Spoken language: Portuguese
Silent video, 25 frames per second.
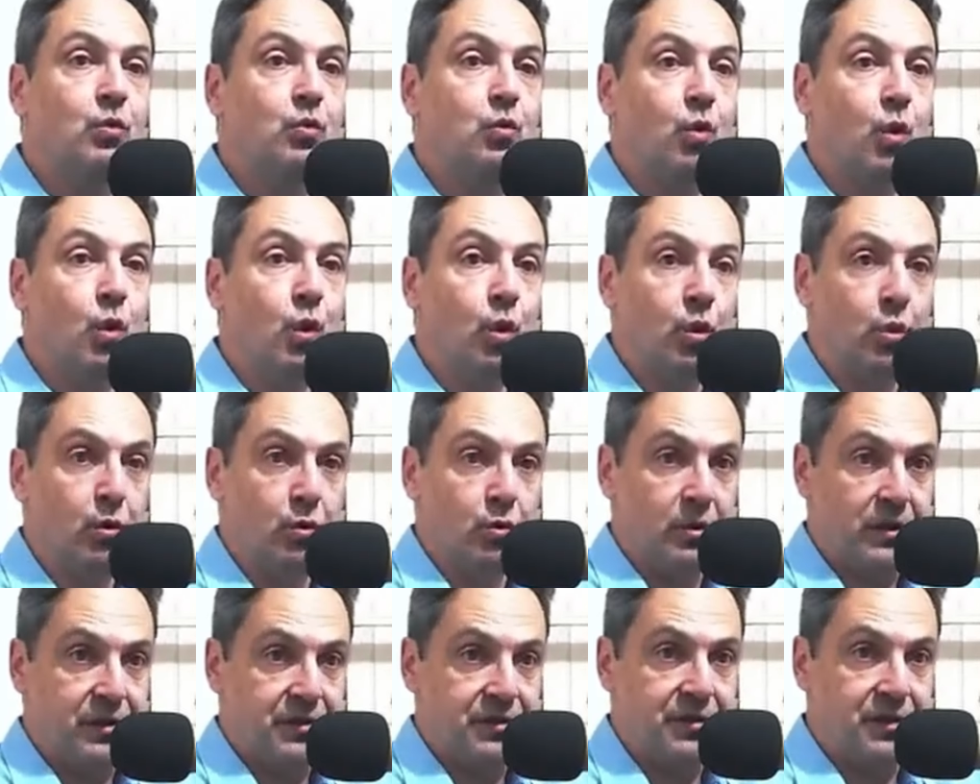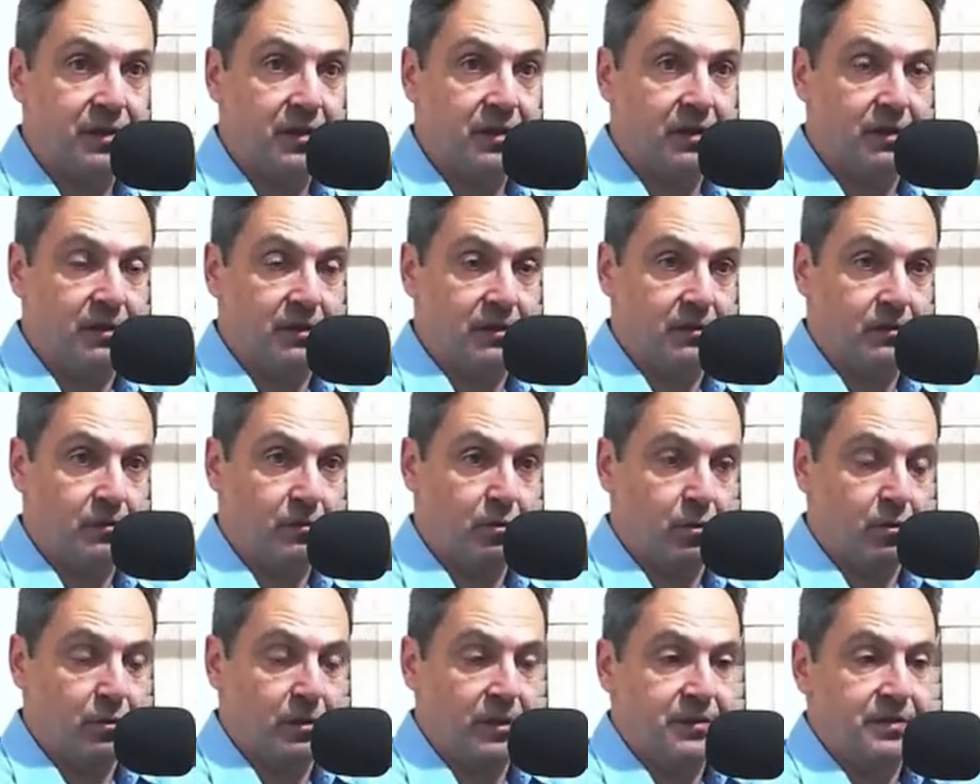todo esse
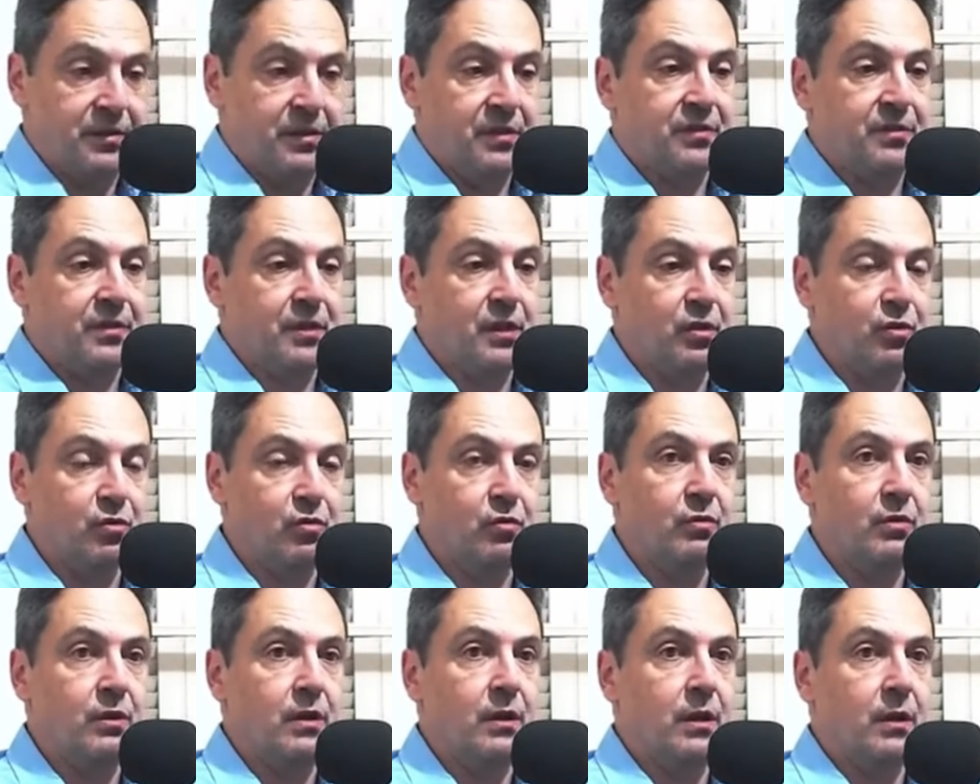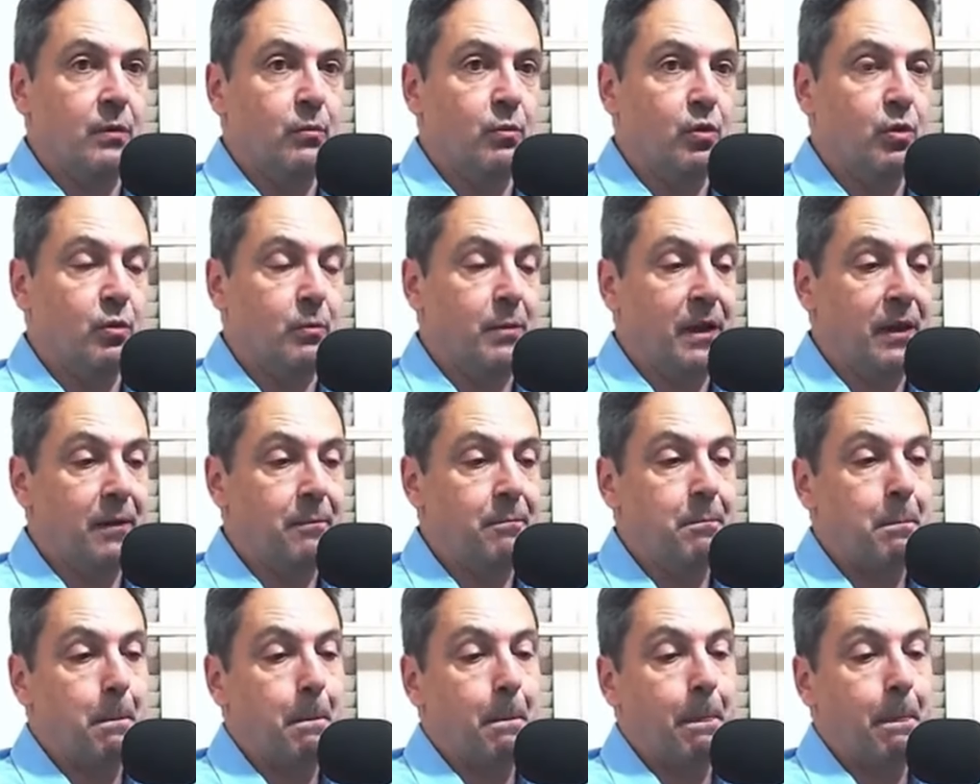todo esse ensejo. Muito bem.